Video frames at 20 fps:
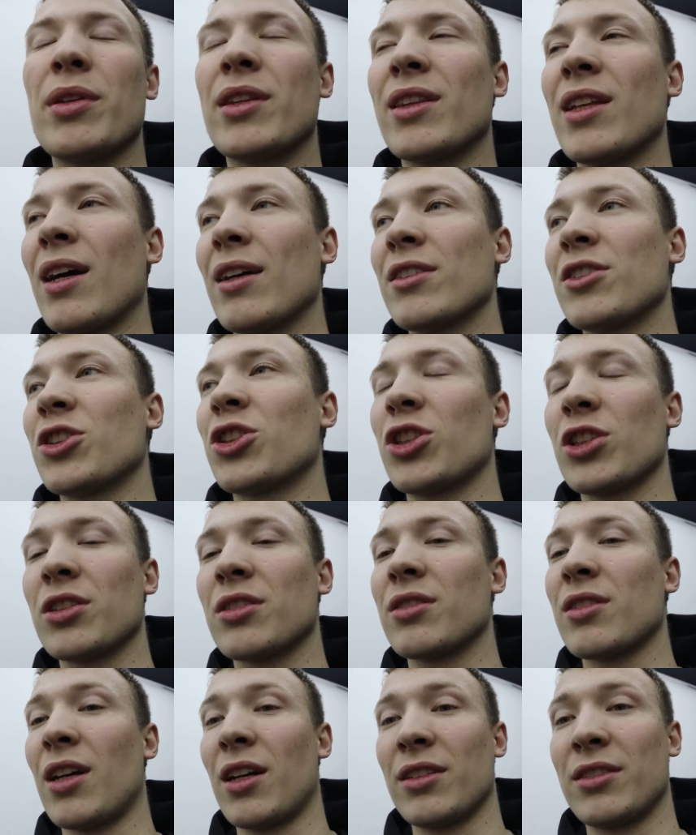
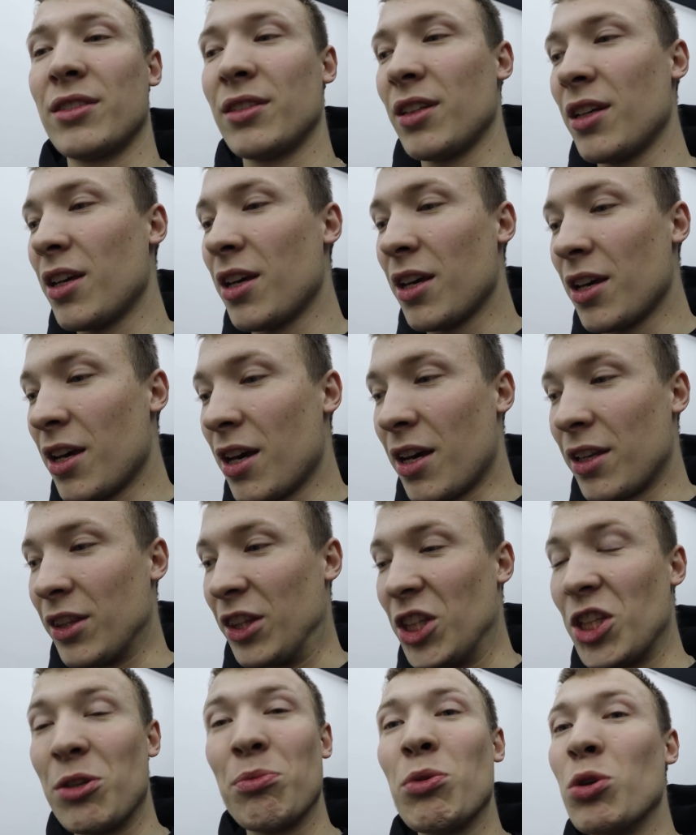15-16,
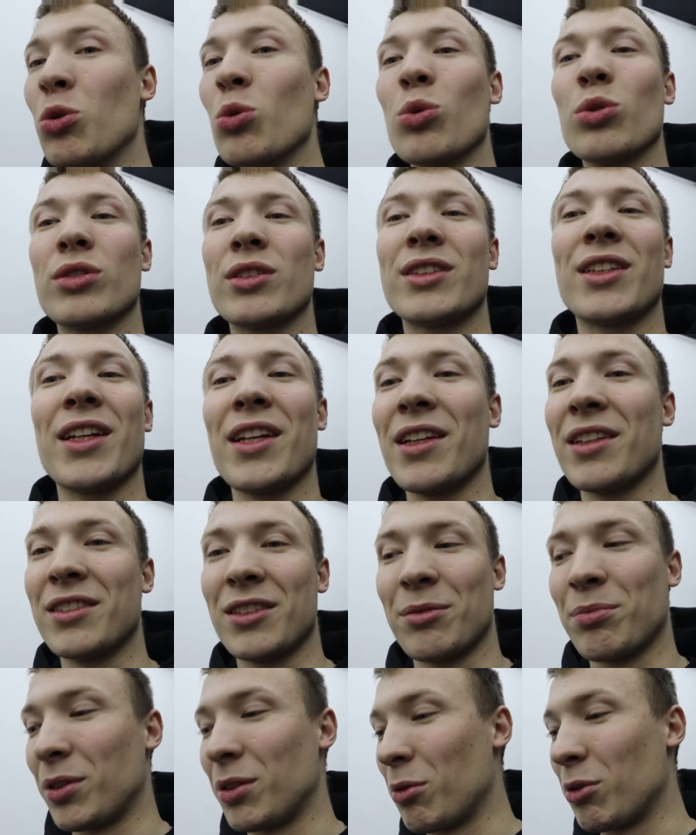не минус
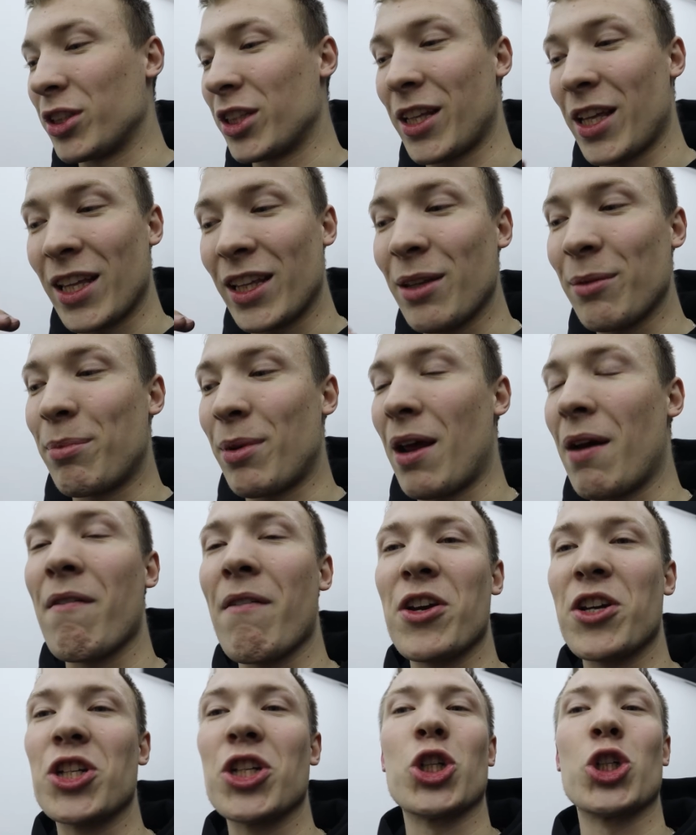30, потому что это прям
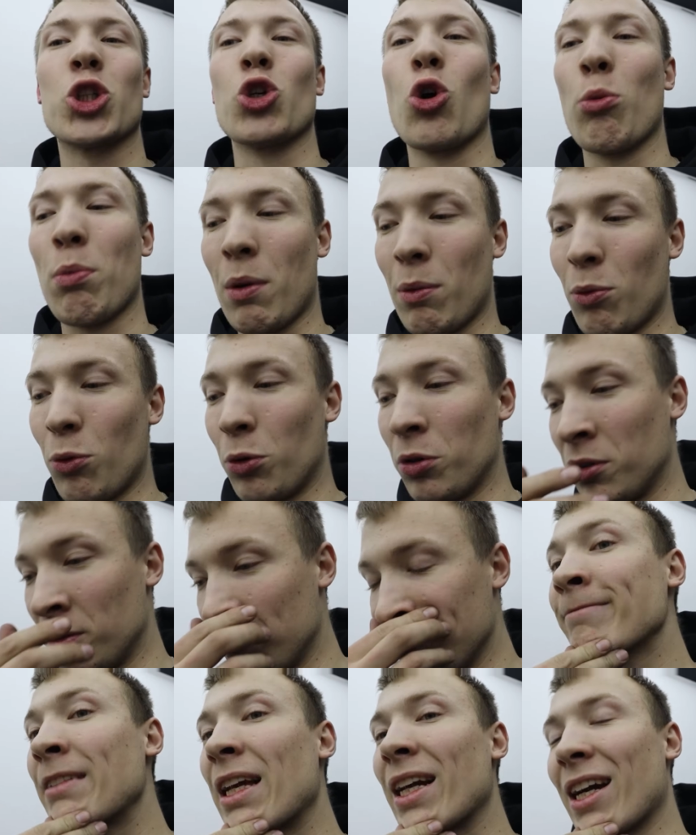вообще жопа будет.
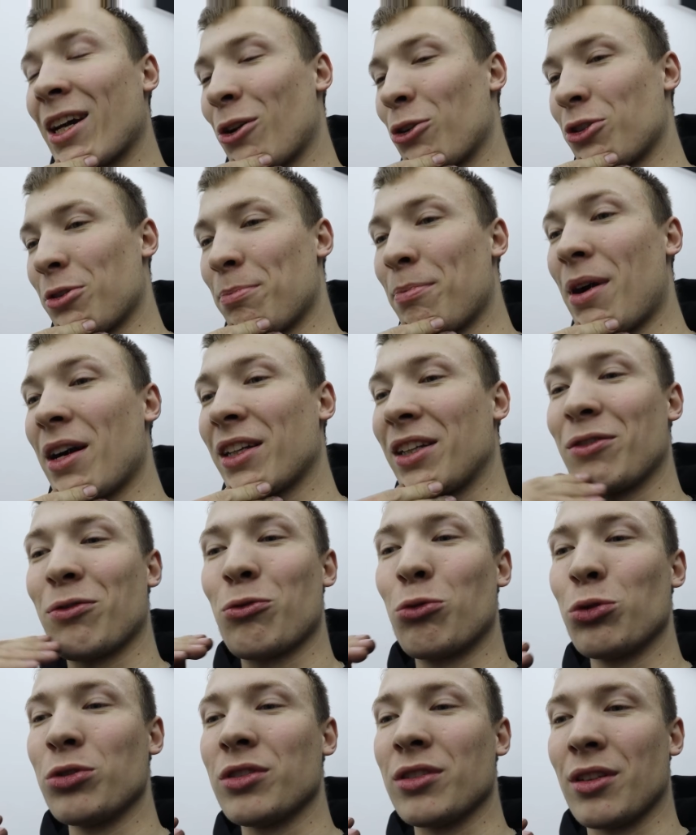Короче, пахнет
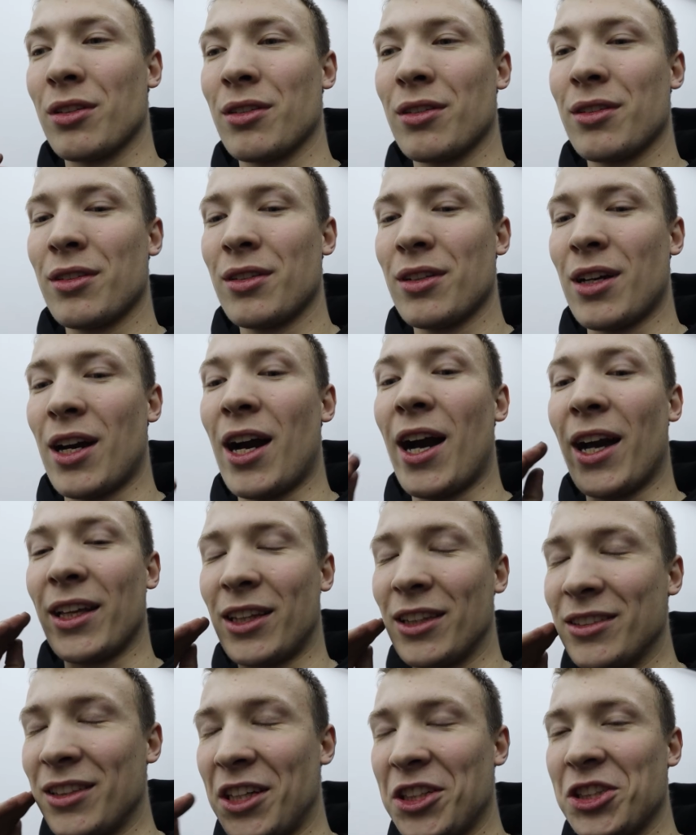вкусно, а
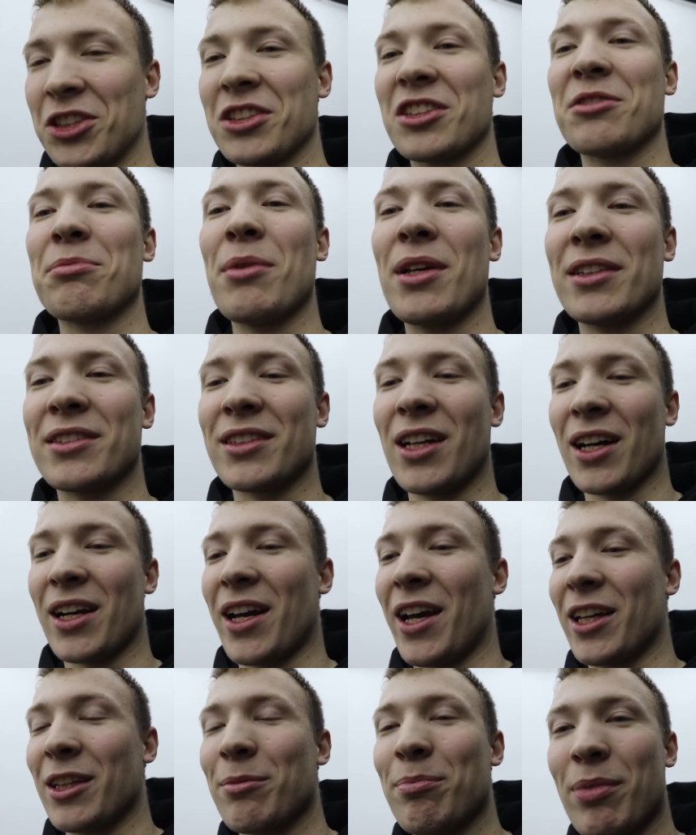это значит смесь
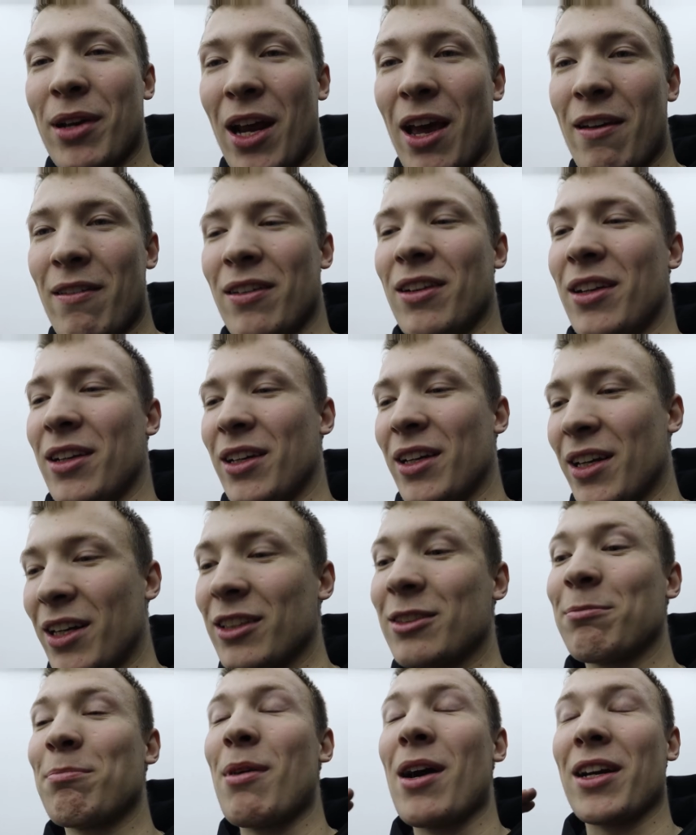горает. Правильно,
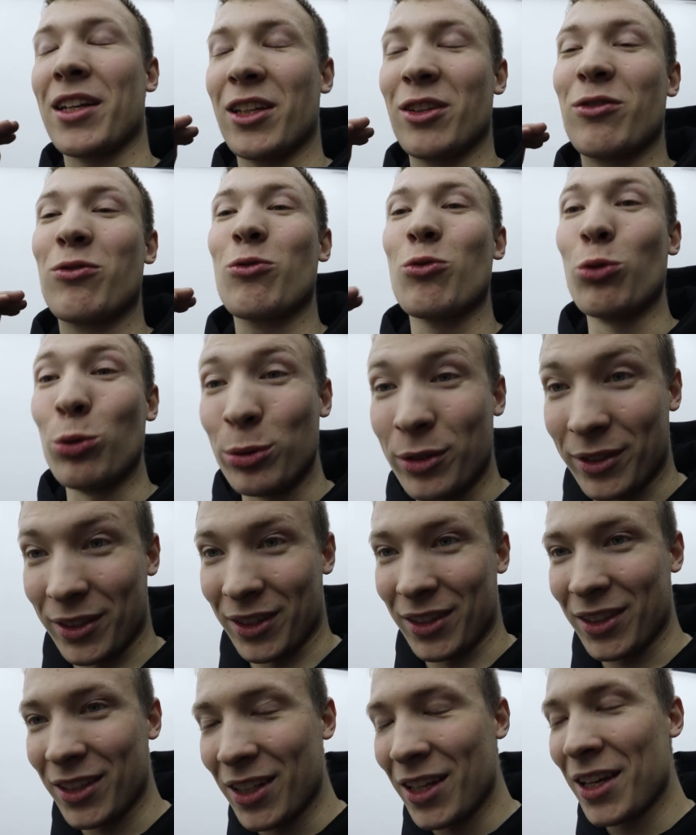раз пахнет вкусно.